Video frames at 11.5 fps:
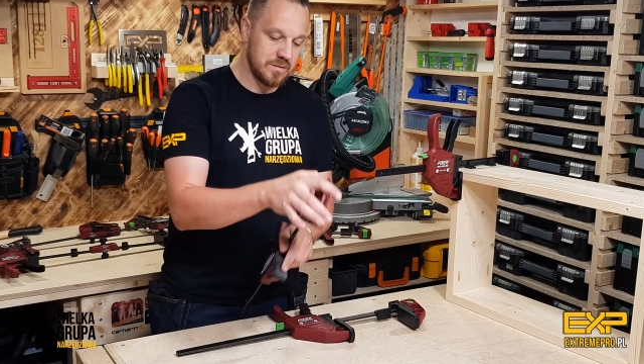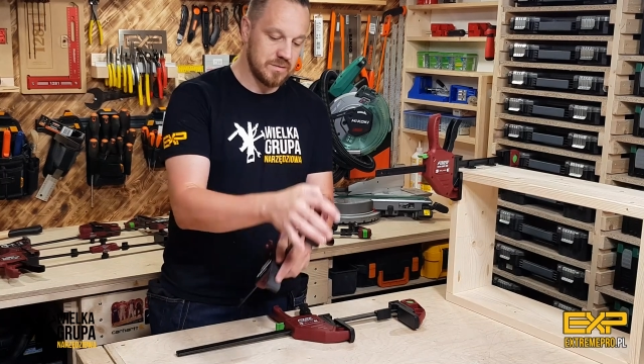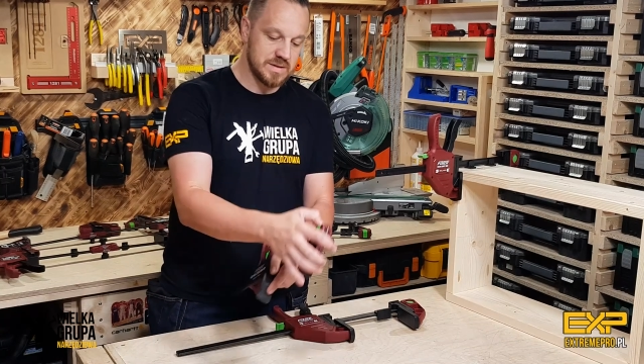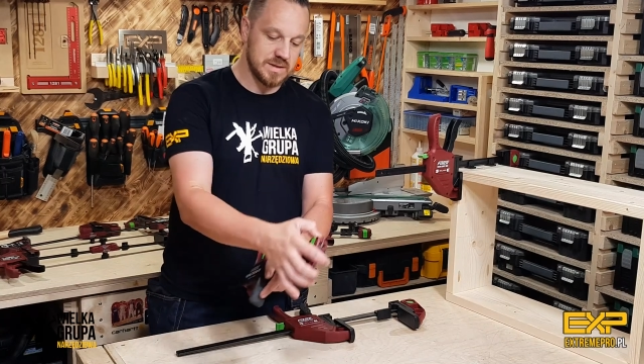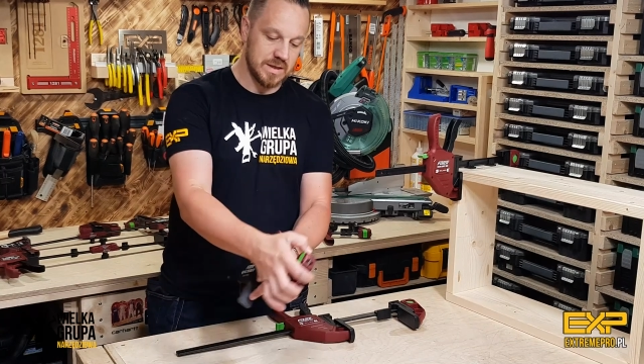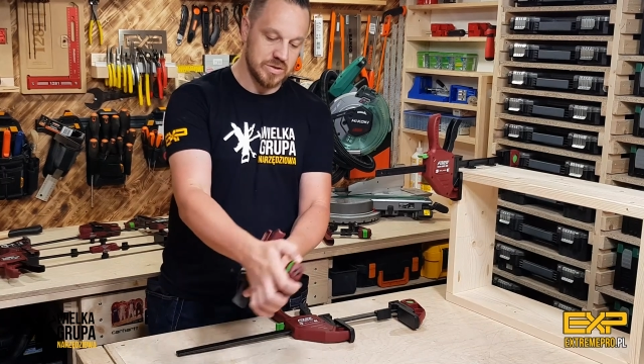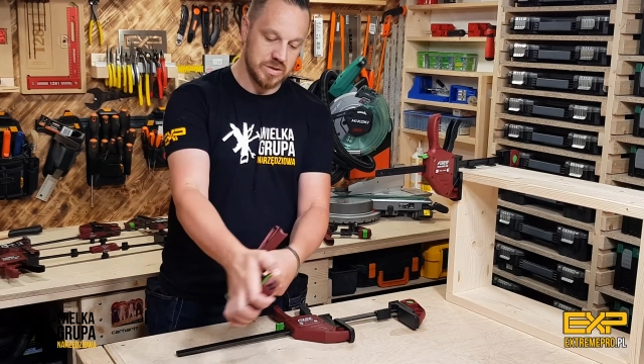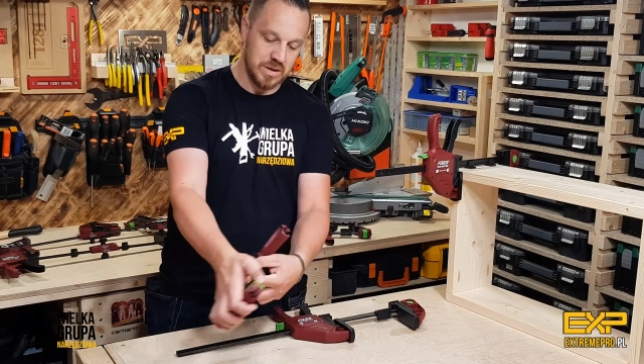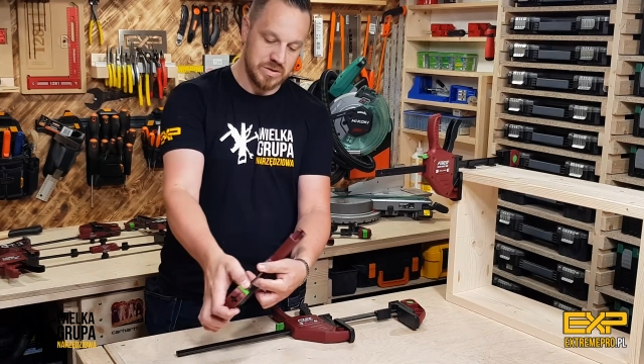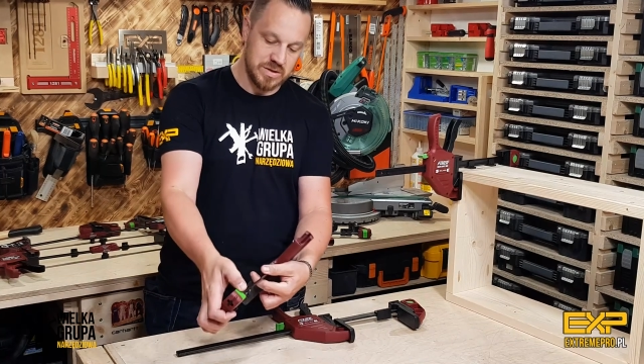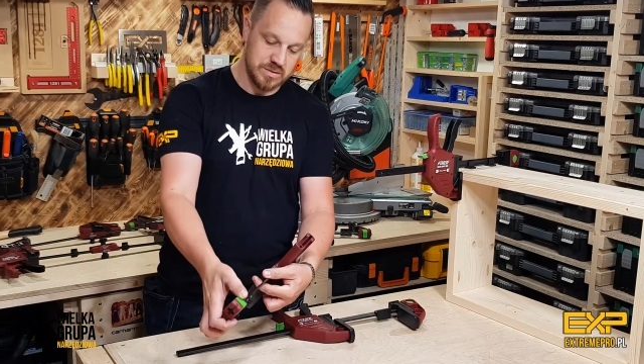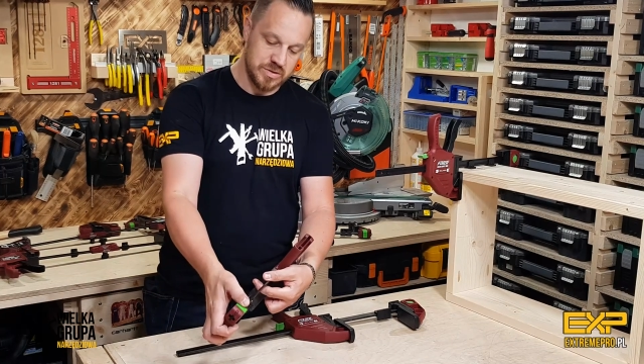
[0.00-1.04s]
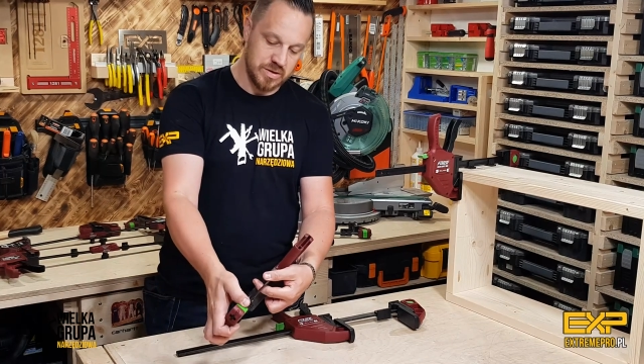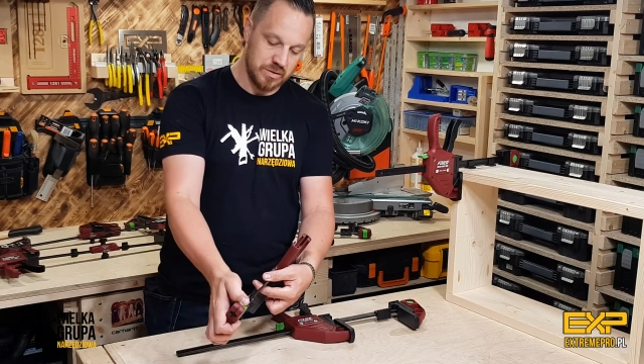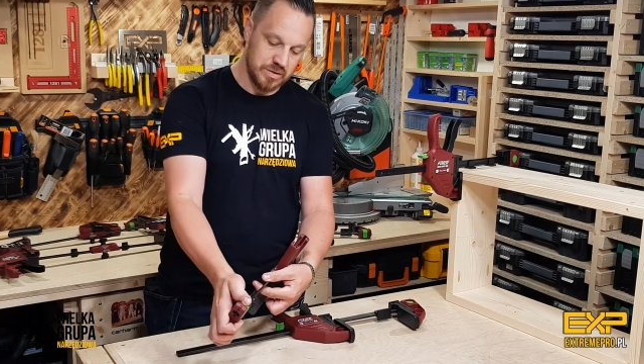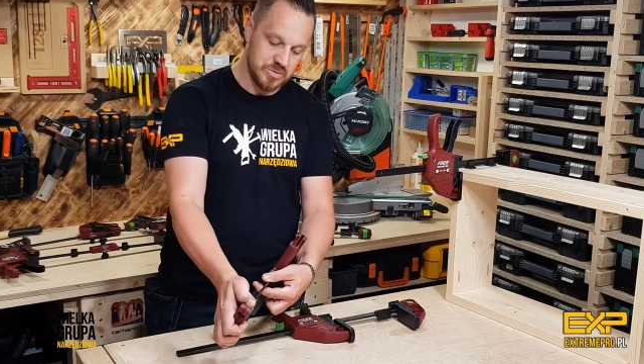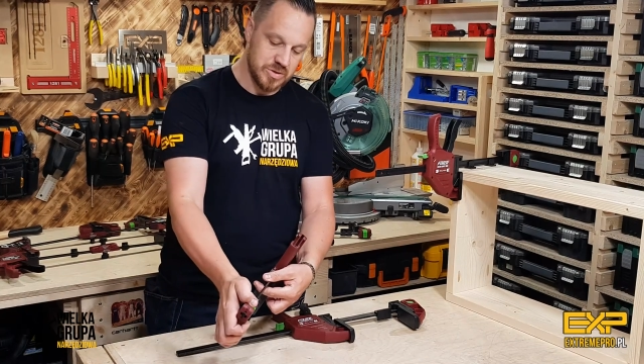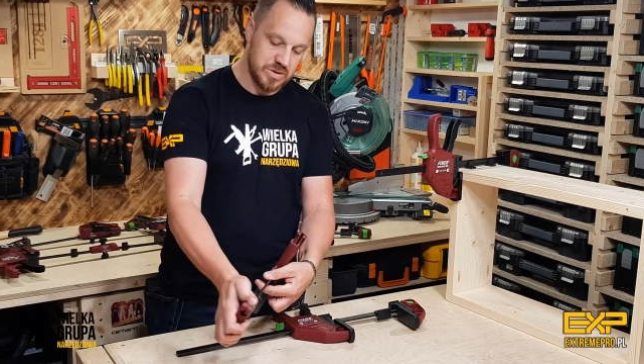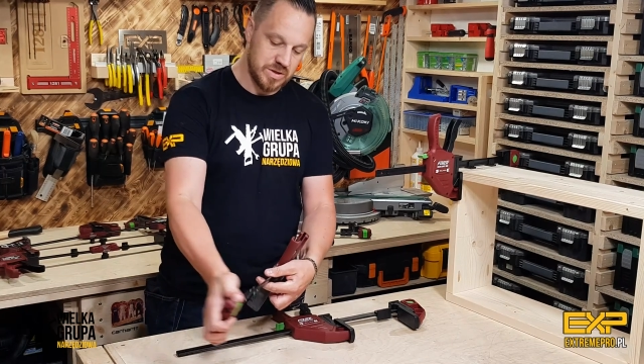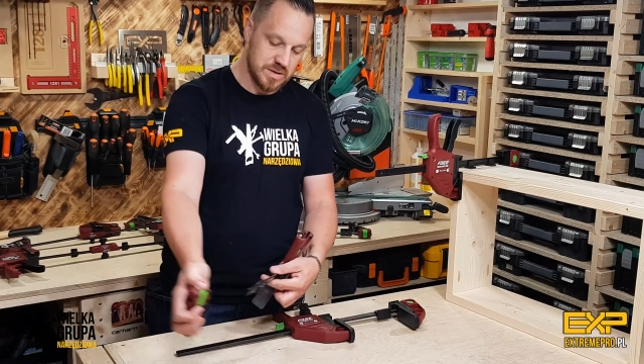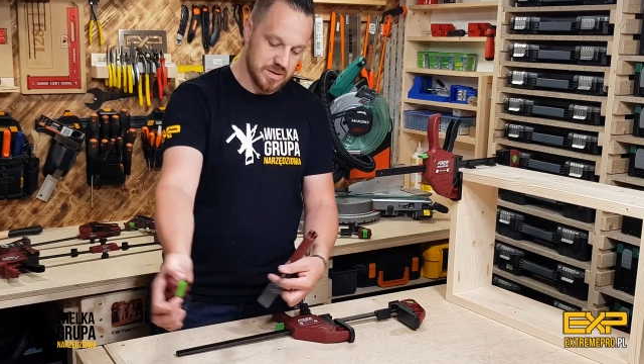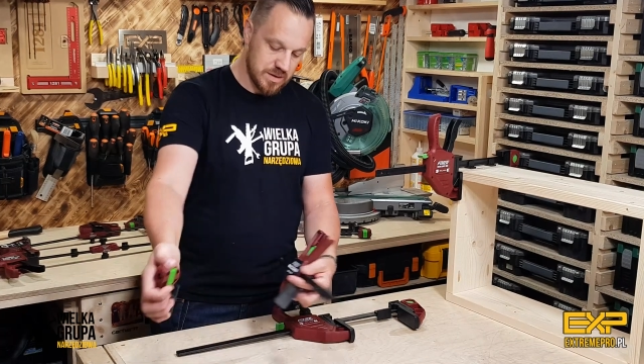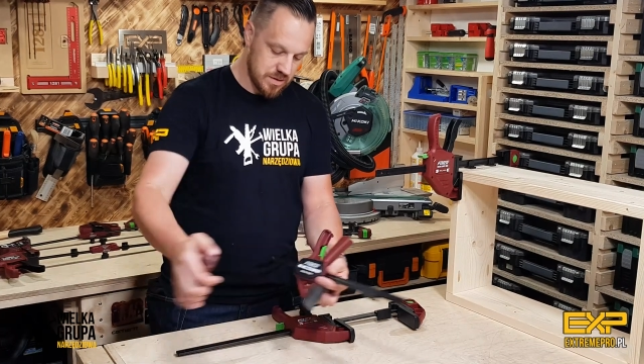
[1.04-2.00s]
wystarczy nacisnąć zielony
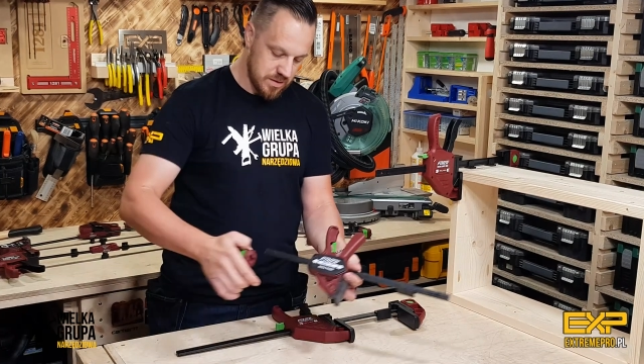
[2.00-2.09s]
przycisk.